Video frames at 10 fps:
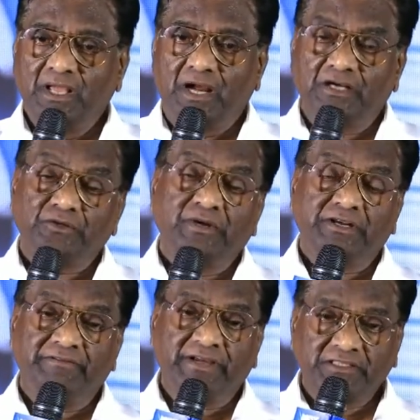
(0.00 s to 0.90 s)
అటువంటి
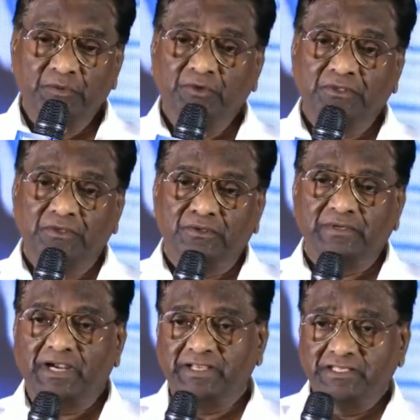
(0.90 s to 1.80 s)
వ్యక్తి ముందు
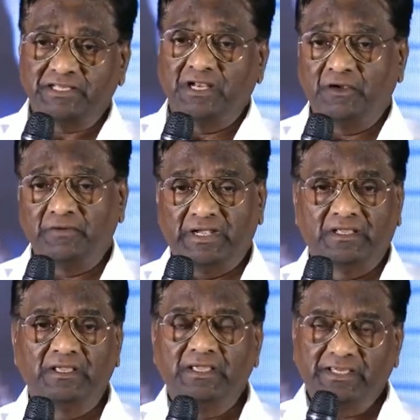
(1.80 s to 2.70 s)
నటించినటువంటి
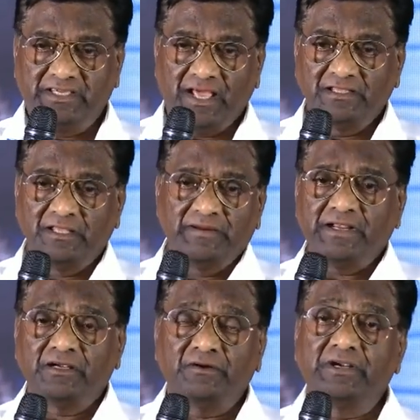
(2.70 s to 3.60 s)
ఈ
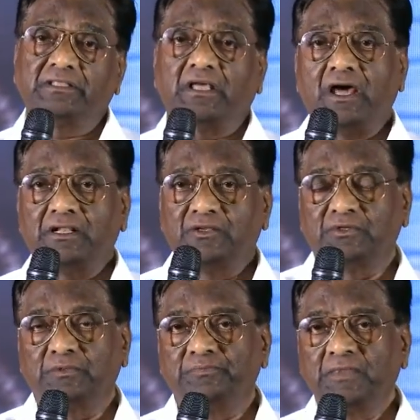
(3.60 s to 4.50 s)
అందమైనటువంటి తారలు
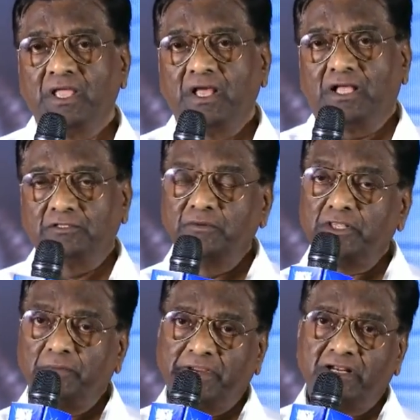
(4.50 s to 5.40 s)

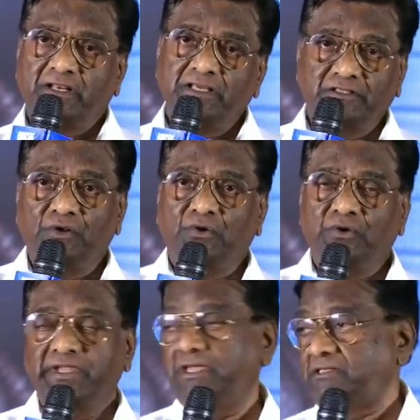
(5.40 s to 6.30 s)
అద్భుతమైన రీతిలో
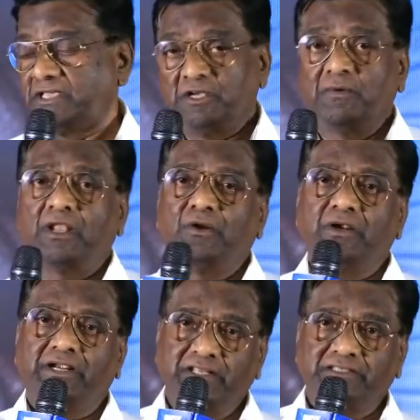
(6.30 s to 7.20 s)
ఈ సినిమాలో
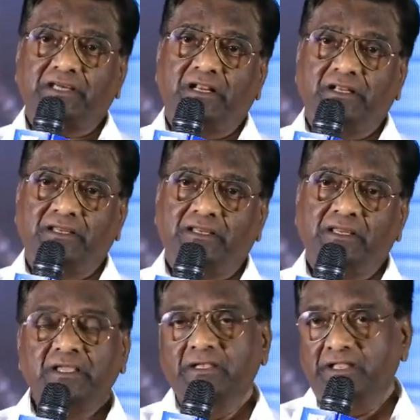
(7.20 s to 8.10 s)
నటించారని
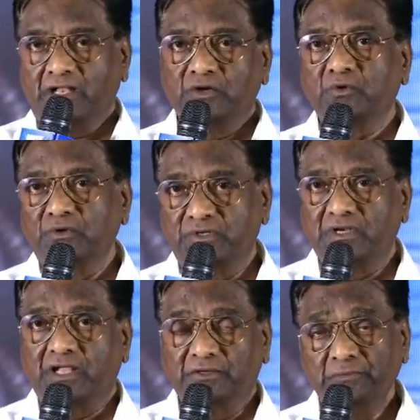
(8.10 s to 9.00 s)
నేను
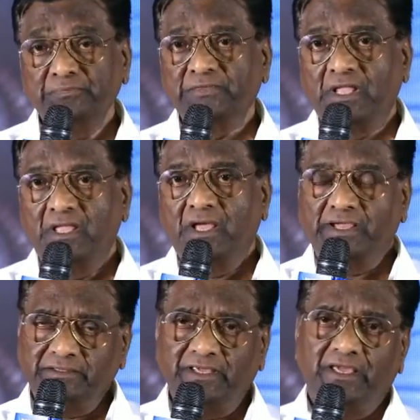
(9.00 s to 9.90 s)
అనుకుంటున్నాను
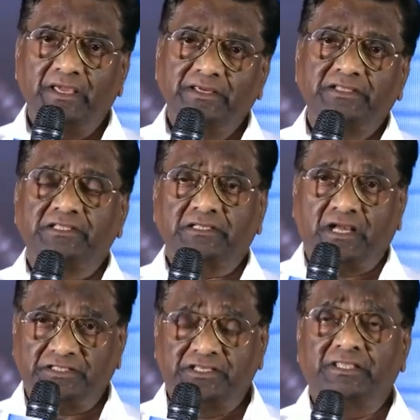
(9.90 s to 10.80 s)
అయితే ఇది
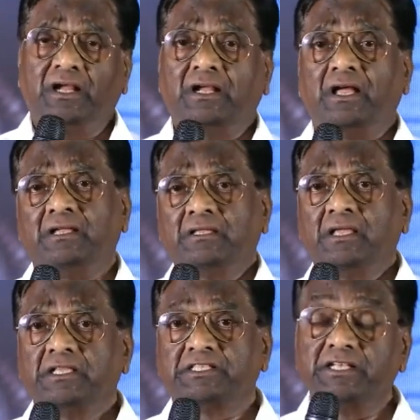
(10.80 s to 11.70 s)
ఖచ్చితంగా
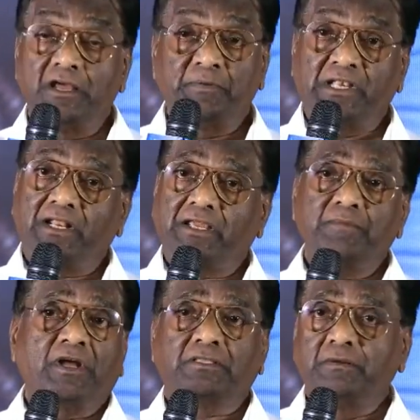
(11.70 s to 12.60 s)
చిన్నపిల్లలకి
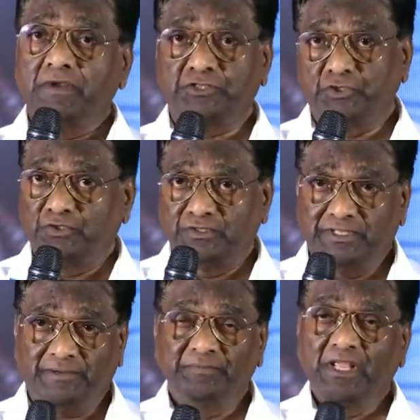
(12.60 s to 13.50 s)
మాత్రం నచ్చుతుంది
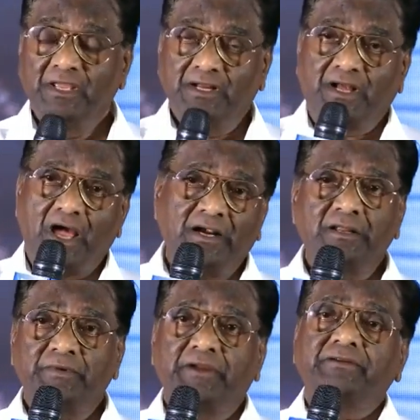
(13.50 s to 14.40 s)

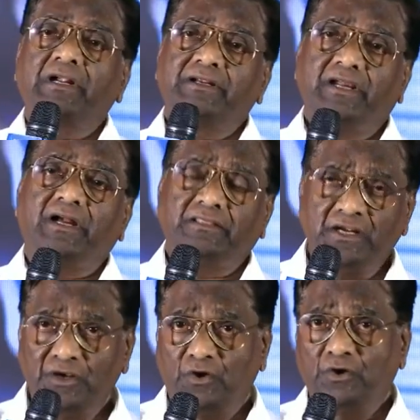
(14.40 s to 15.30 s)
కారణం ఏమిటంటే గతంలో